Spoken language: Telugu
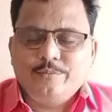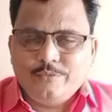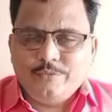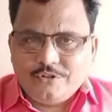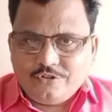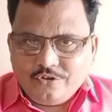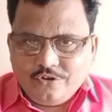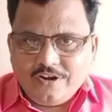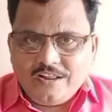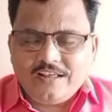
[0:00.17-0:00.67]

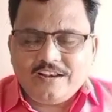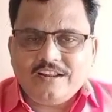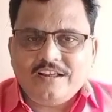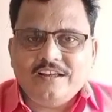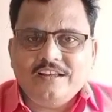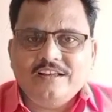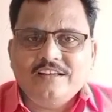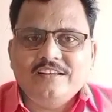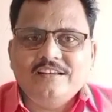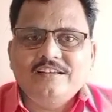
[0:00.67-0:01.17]
మిత్రులారా
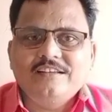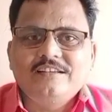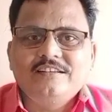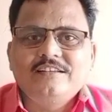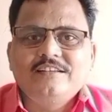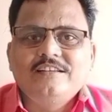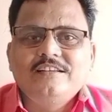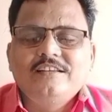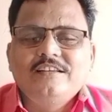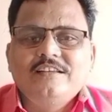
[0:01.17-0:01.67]

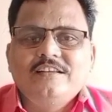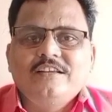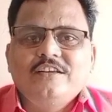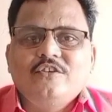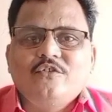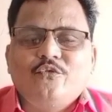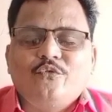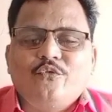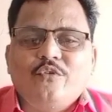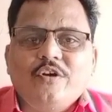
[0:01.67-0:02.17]

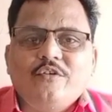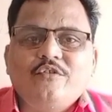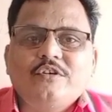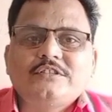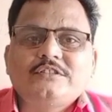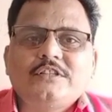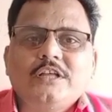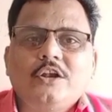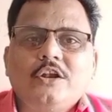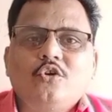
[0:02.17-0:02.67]

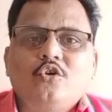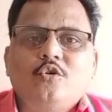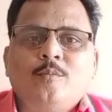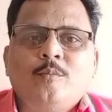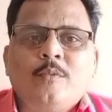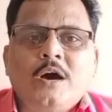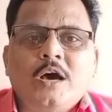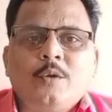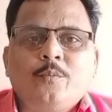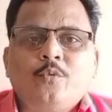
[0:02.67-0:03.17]
వ్యవస్థలో
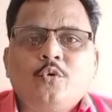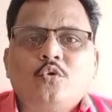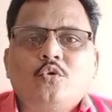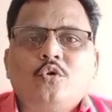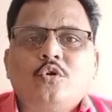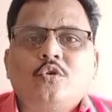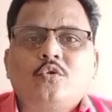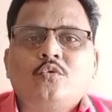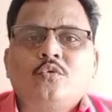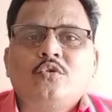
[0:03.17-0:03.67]
మార్పు
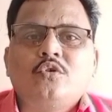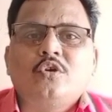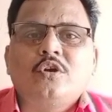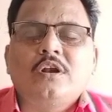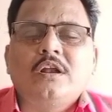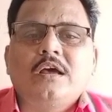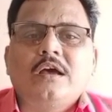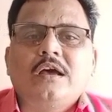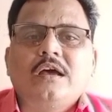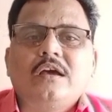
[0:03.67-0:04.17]

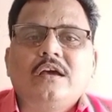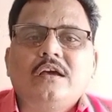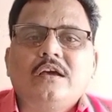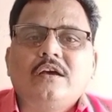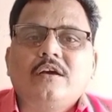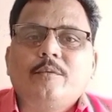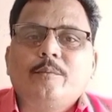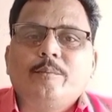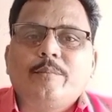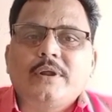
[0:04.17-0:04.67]
కోరుకుంటున్న
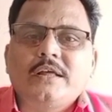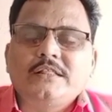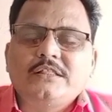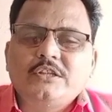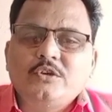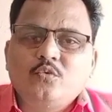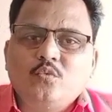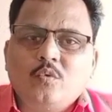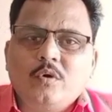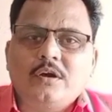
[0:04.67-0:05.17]

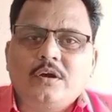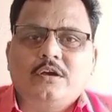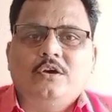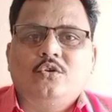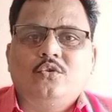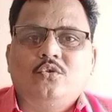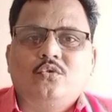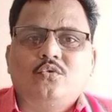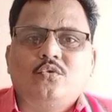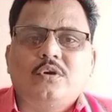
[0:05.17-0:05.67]
ప్రతి
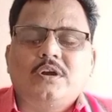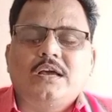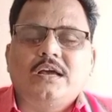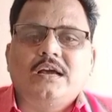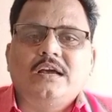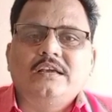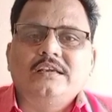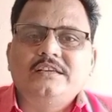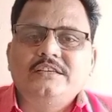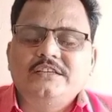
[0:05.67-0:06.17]
ఒక్కరూ కూడా
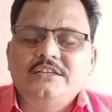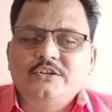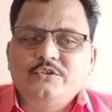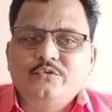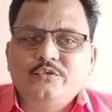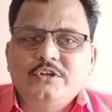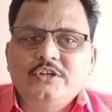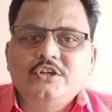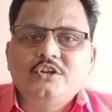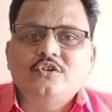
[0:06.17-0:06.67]
ఈ
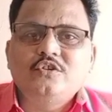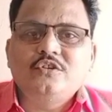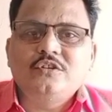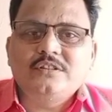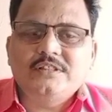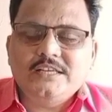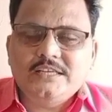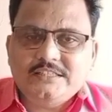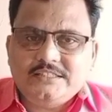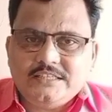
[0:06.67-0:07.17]
వీడియోని
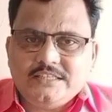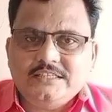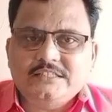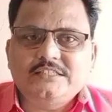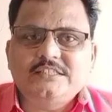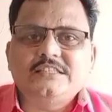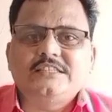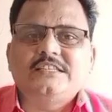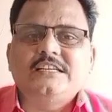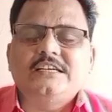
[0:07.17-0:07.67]

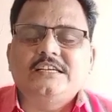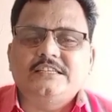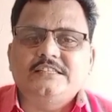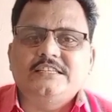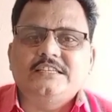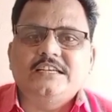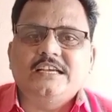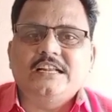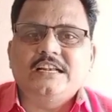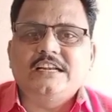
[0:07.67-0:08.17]
దయచేసి షేర్
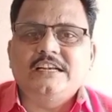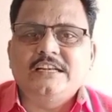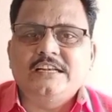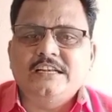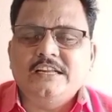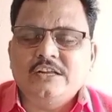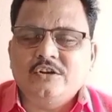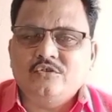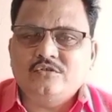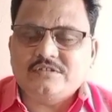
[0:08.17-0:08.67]
చేయాలని
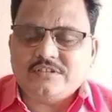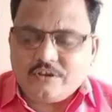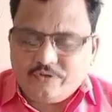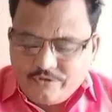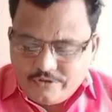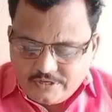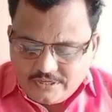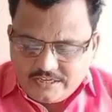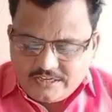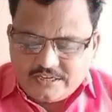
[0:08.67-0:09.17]
నేను
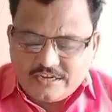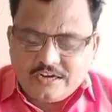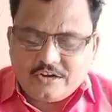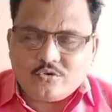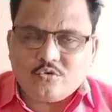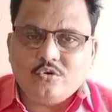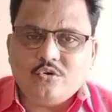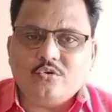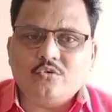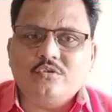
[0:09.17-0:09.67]
సవినీయంగా
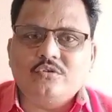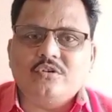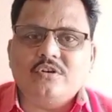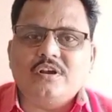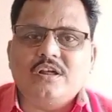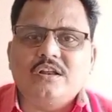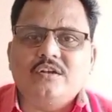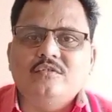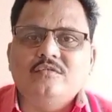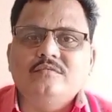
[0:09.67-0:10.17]

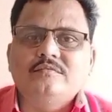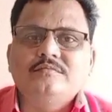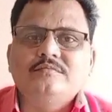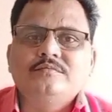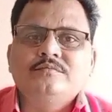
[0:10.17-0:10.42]
కోరుకుంటున్నాను